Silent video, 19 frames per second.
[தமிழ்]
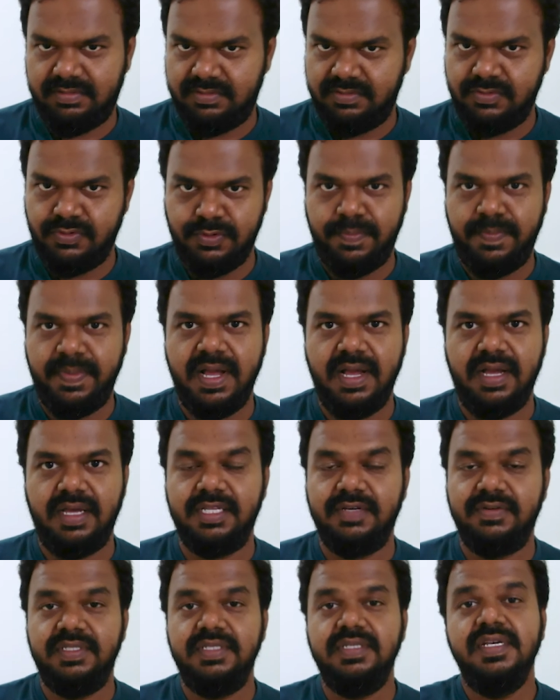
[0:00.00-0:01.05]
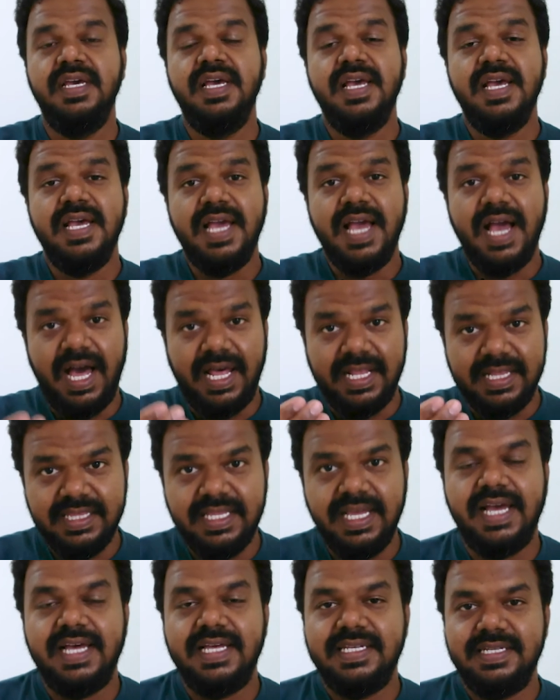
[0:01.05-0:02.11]
கொடுப்பாங்க அதாவது அந்த
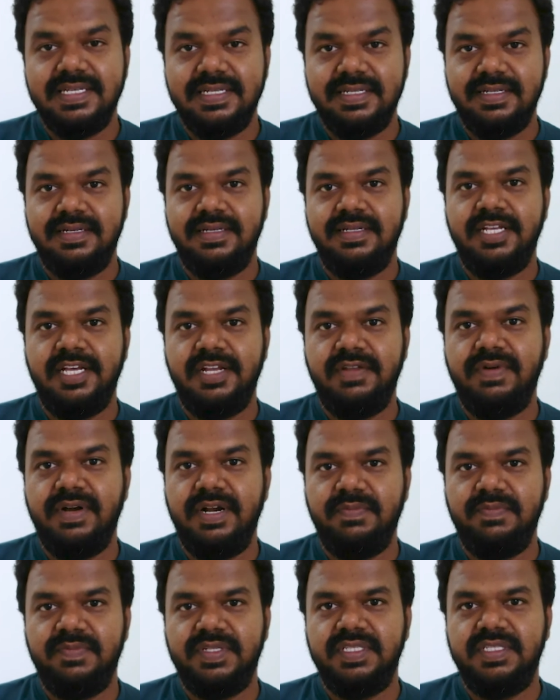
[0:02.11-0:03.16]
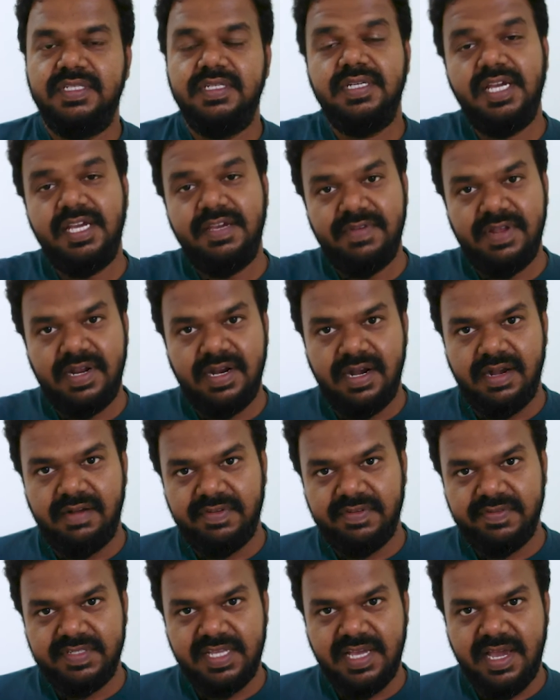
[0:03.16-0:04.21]
நிறுவனம் வந்து இவர்கள்
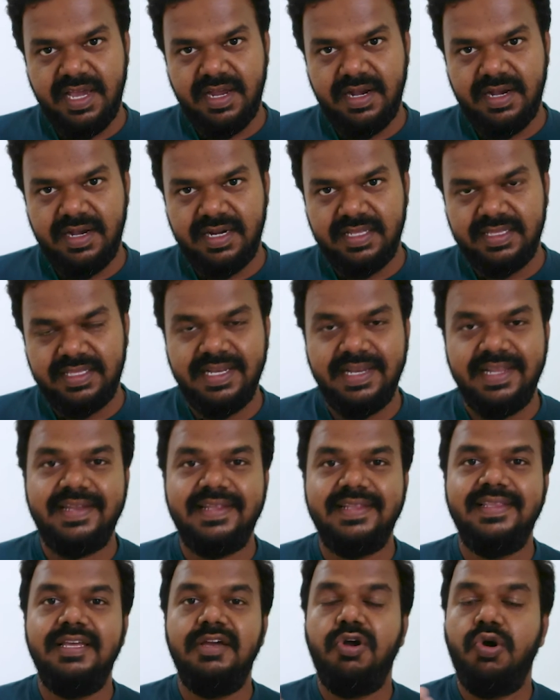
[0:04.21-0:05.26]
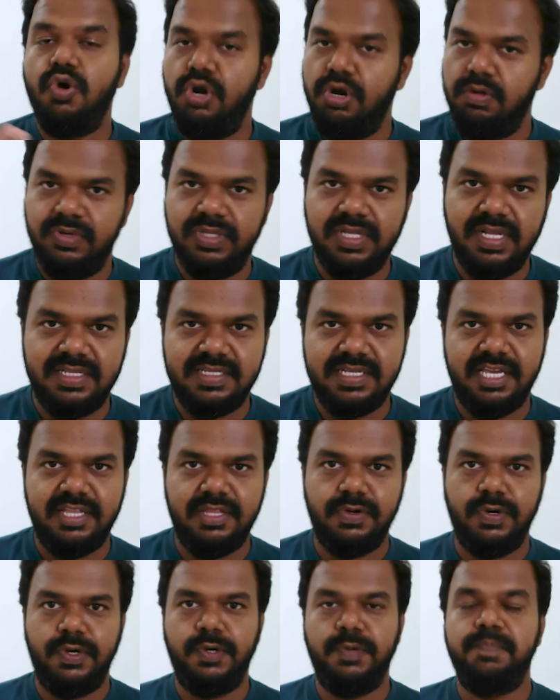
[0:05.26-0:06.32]
விவசாயிகளிடத்தில் இருந்து கொள்முதல் செய்து
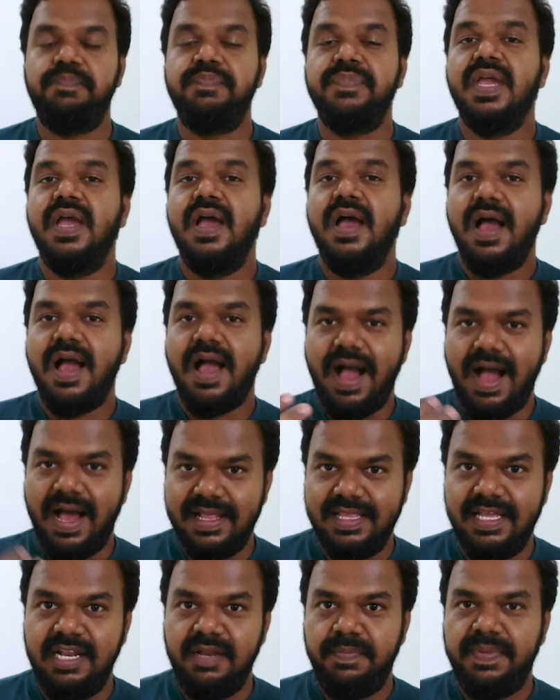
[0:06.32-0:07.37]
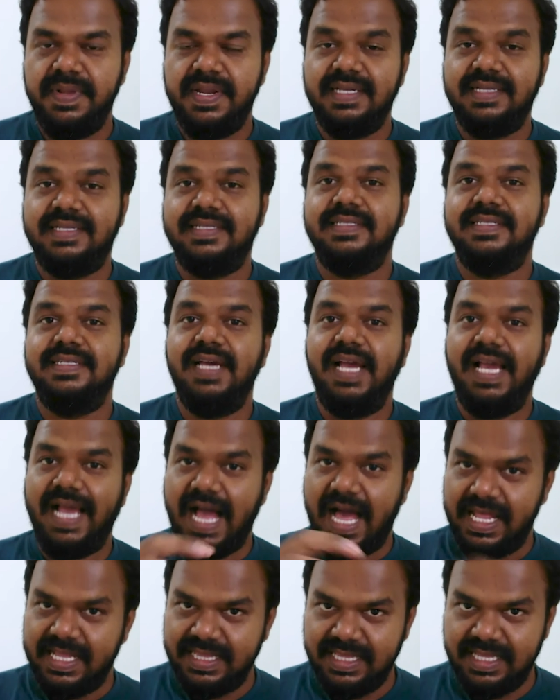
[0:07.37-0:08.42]
கொள்ளும் அதன் பிறகு
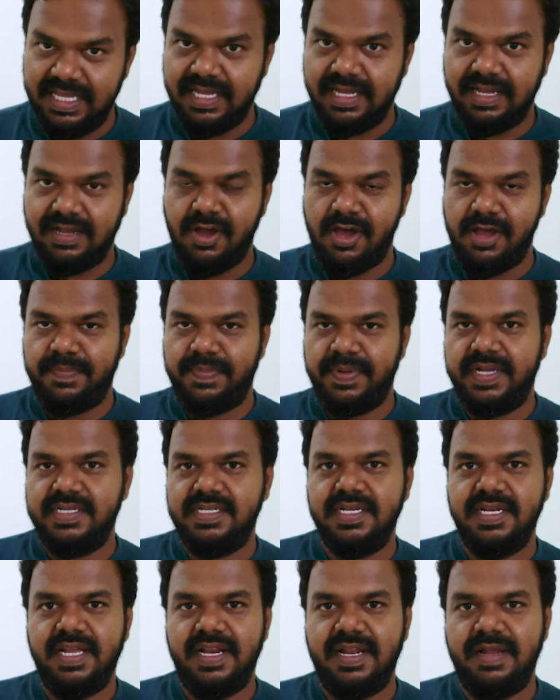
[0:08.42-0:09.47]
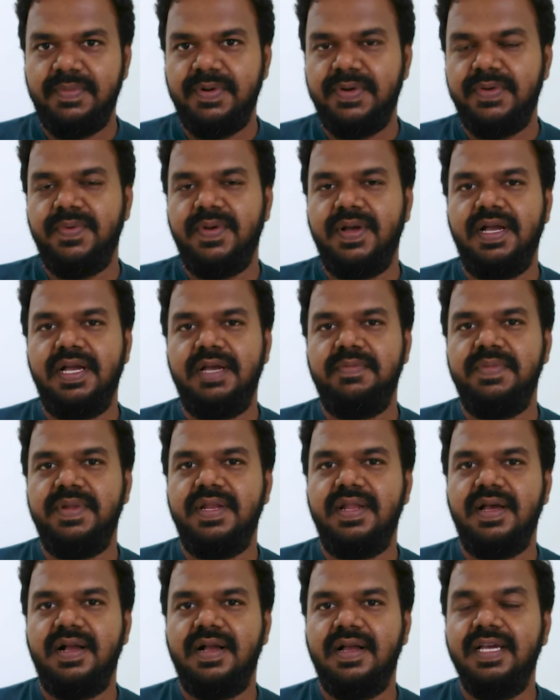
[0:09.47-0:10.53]
அந்த கார்பரேஷன் என்ன பண்ணுவாங்க
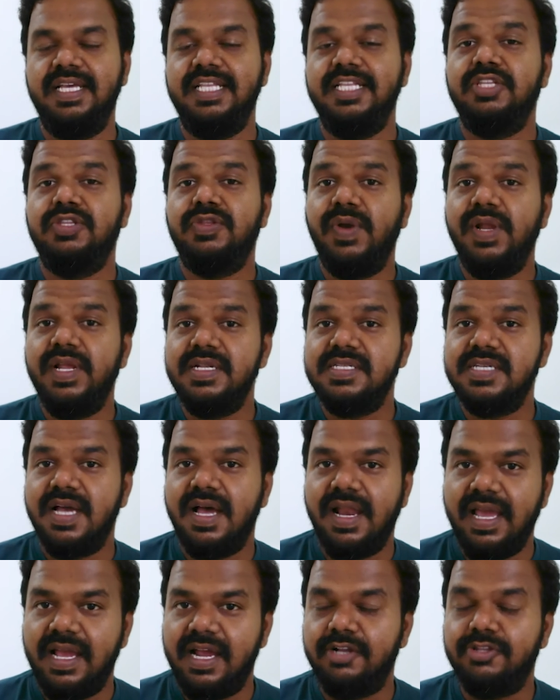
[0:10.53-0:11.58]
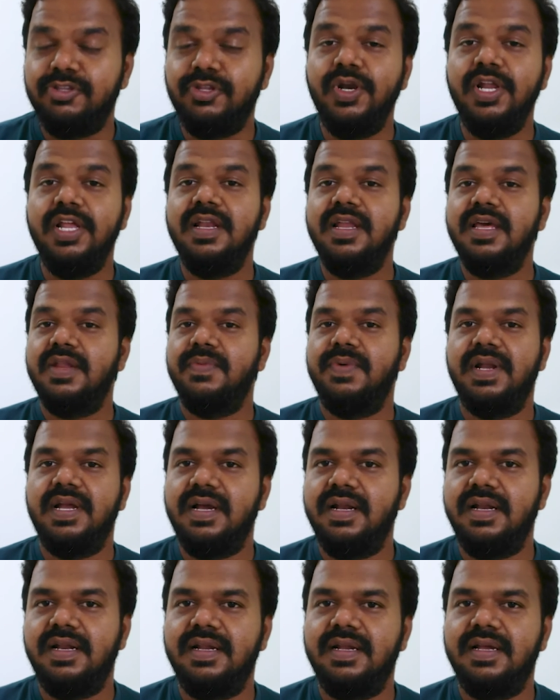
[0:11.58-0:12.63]
அப்படின்னாக்கா இந்த தொழிற்சாலைகள் தொழில்
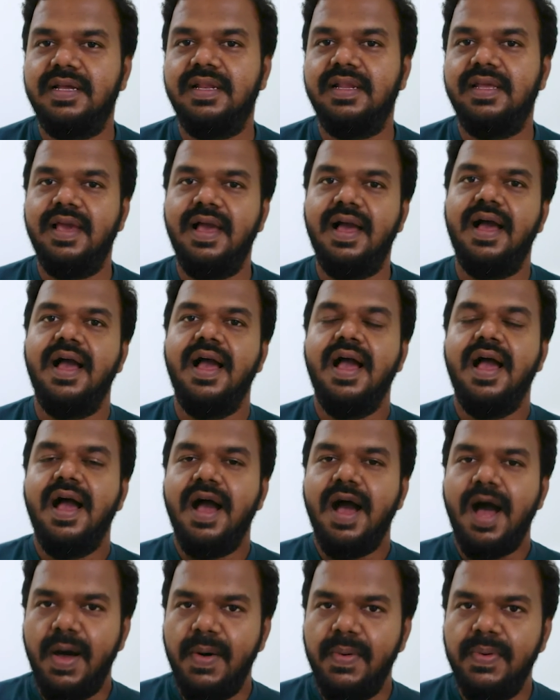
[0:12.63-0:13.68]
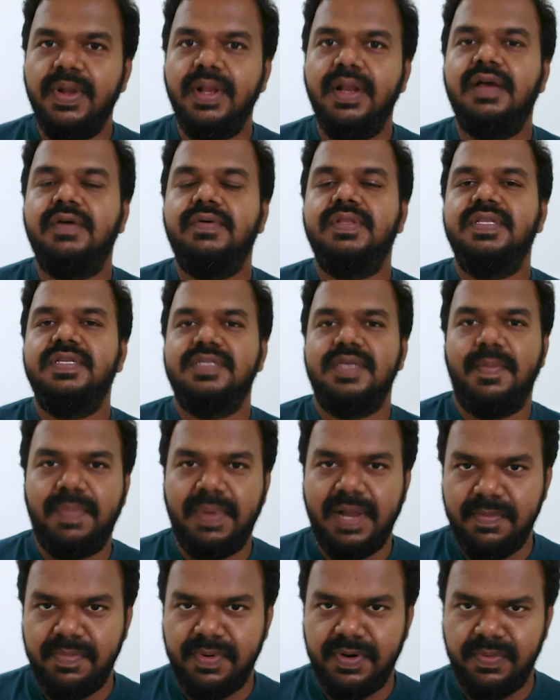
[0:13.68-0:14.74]
நிறுவனங்கள் இருக்கு இல்லையா அவங்களுக்கு வந்து
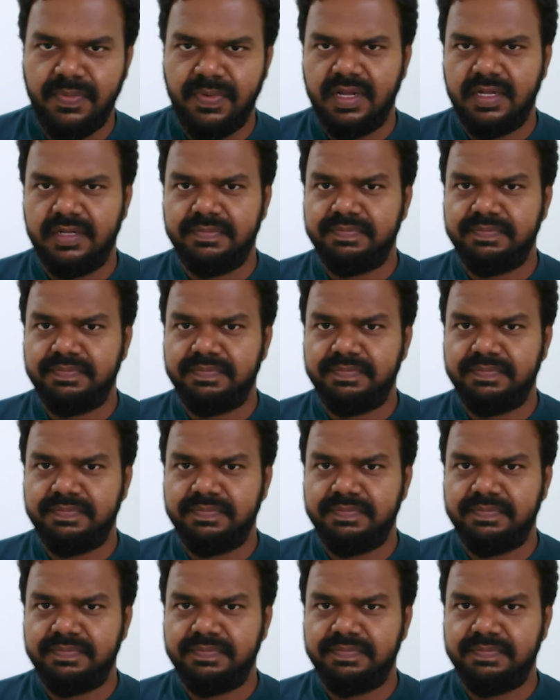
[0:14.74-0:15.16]
சப்ளை பண்ணுவாங்க